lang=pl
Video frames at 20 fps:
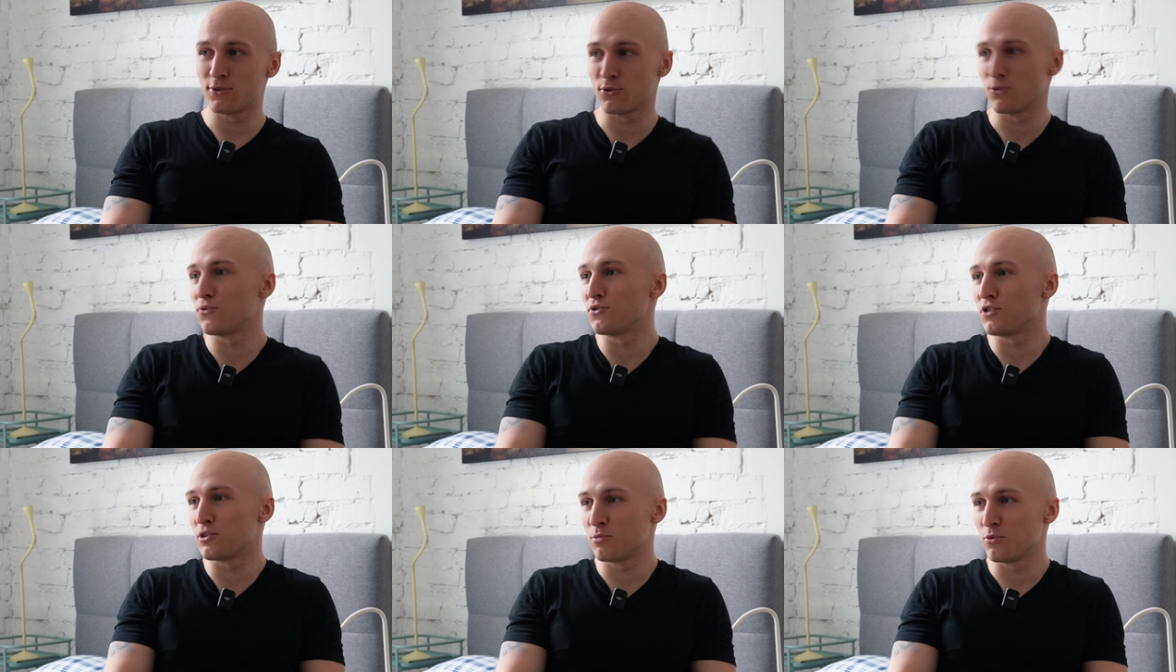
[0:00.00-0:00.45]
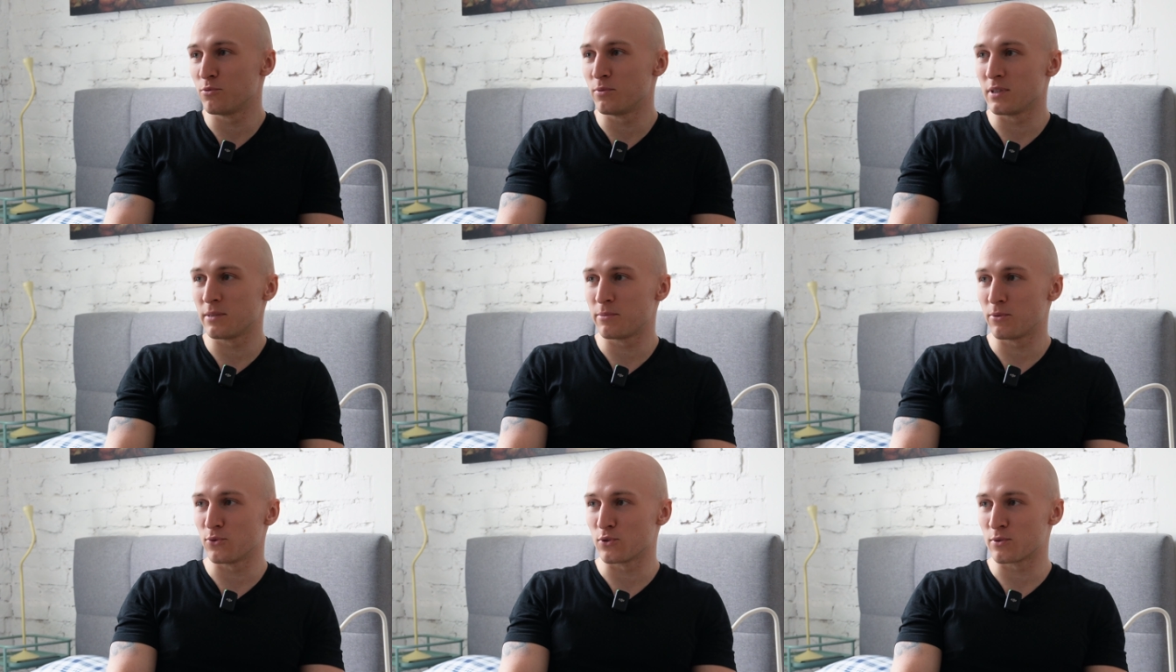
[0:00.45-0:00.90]
to również
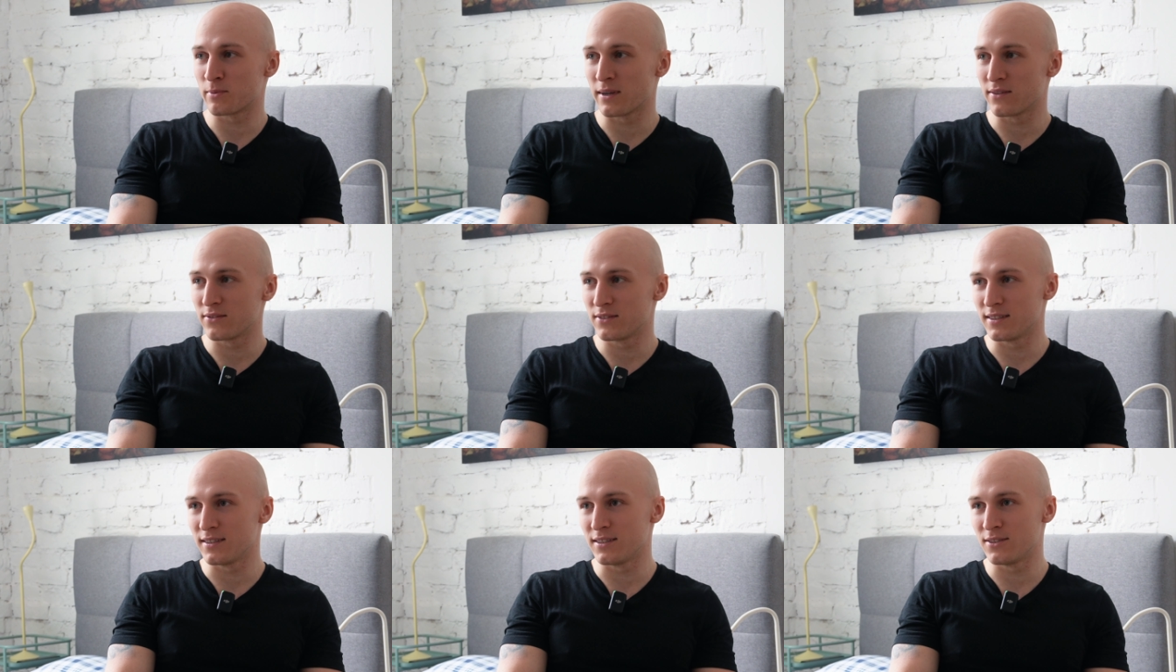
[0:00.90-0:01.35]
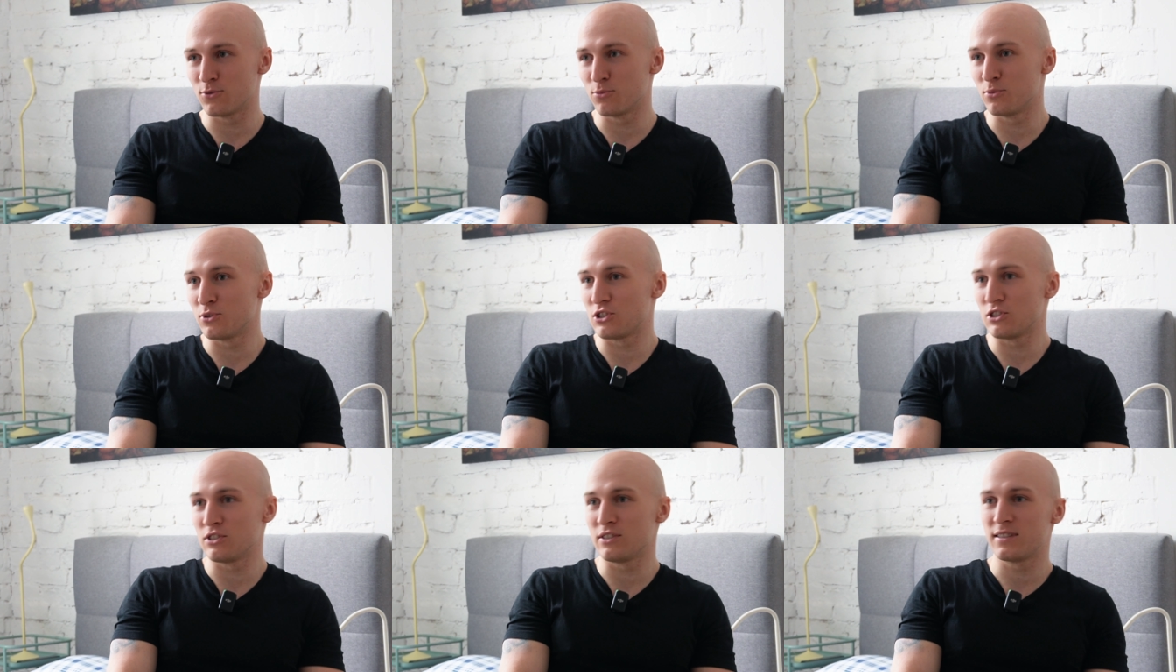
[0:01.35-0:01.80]
byłby niepełnosprawny i tu
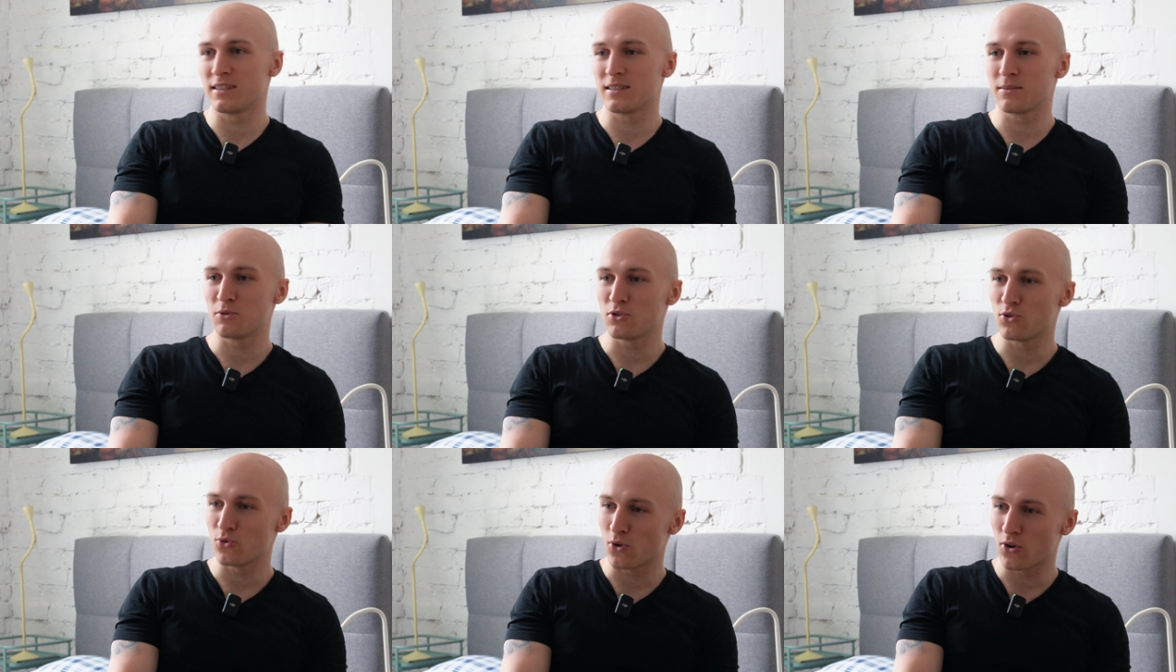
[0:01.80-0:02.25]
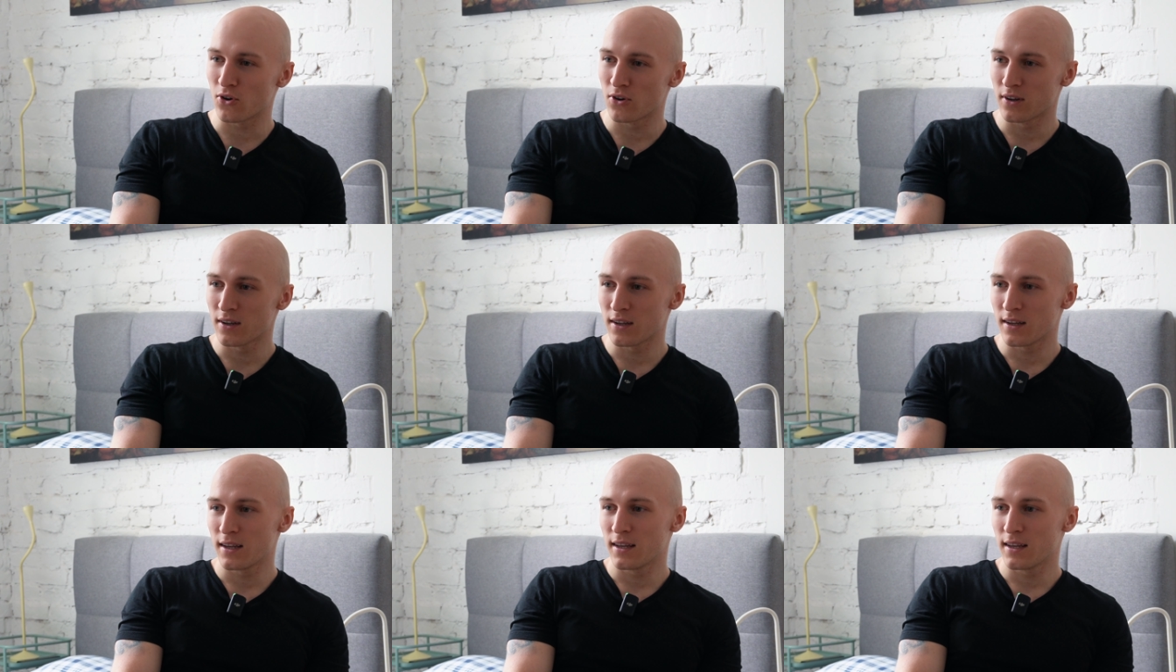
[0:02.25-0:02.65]
by się nic nie zmieniło.